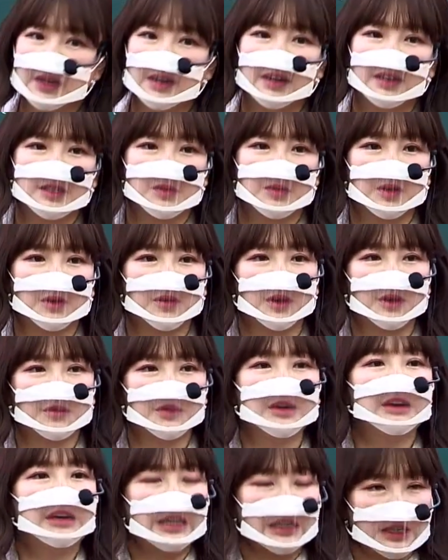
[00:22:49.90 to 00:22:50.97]
생각하시면 될 것
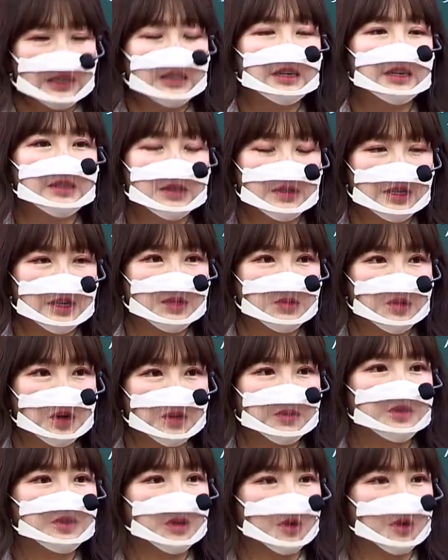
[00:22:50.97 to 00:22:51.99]
같고요. 그래서 제 수업은